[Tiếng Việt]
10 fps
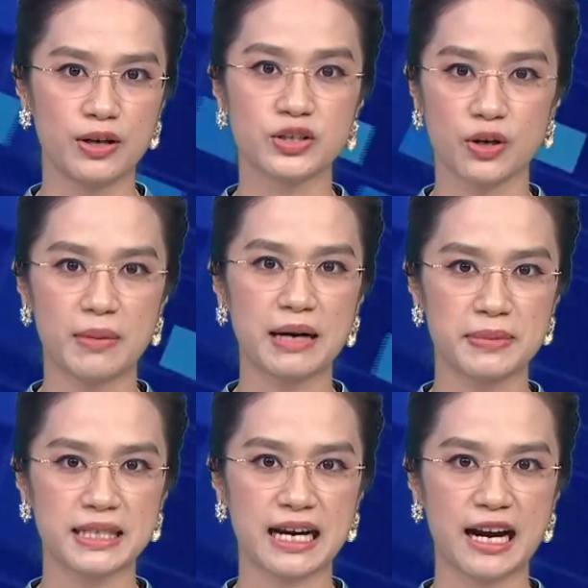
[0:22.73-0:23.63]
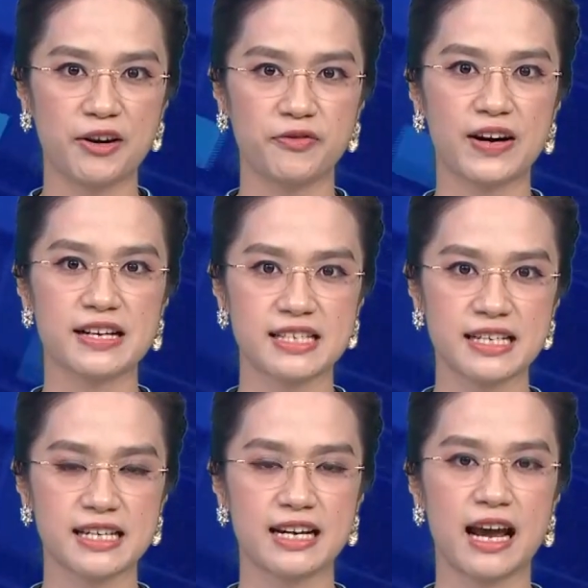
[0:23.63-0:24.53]
Thomas Brita và
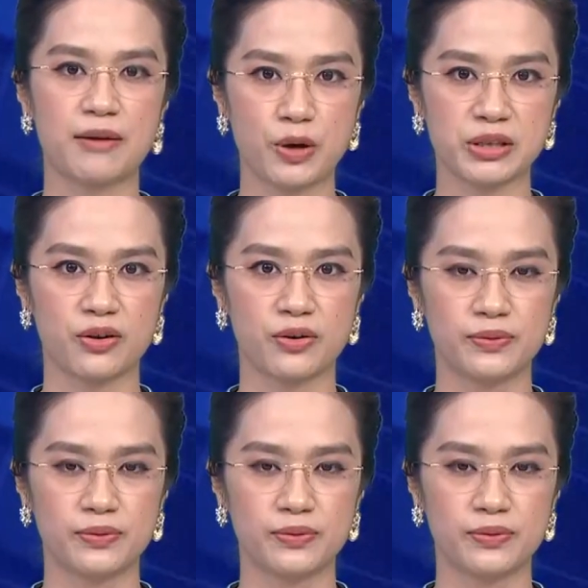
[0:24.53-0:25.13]
Cecilia Brito.